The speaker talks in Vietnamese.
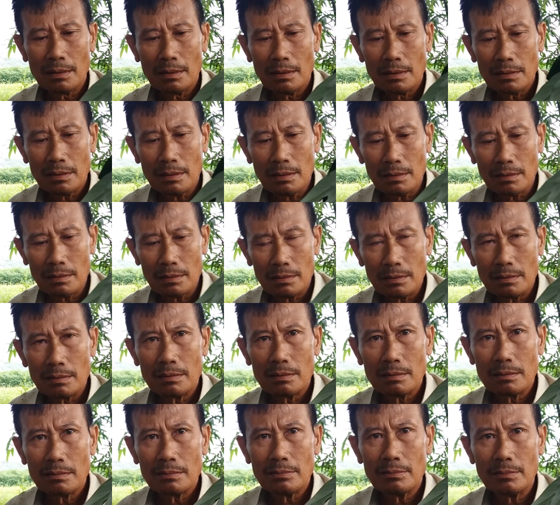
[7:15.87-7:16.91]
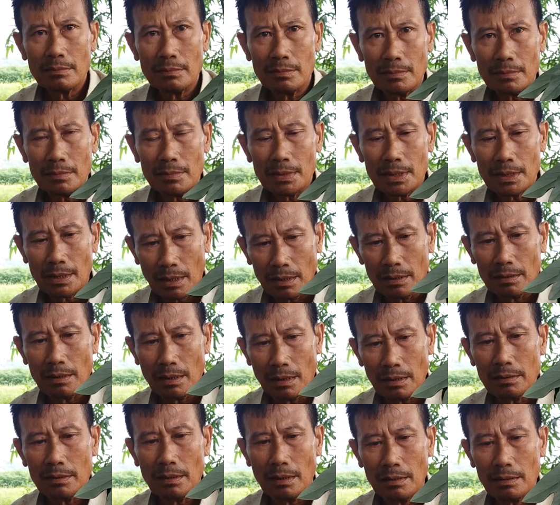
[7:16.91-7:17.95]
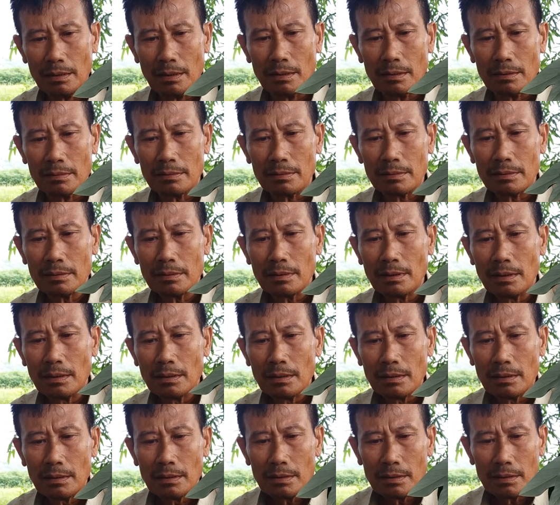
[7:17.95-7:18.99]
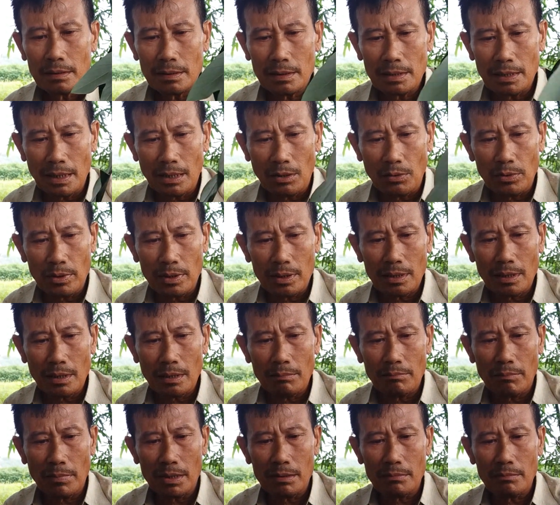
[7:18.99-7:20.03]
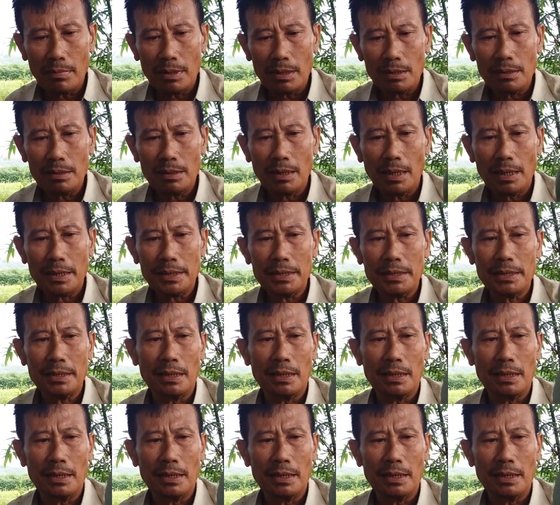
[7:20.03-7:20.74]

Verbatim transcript: tức là anh nghe người khác chỉ cái cái này chỉ, à à rồi là mình mới à,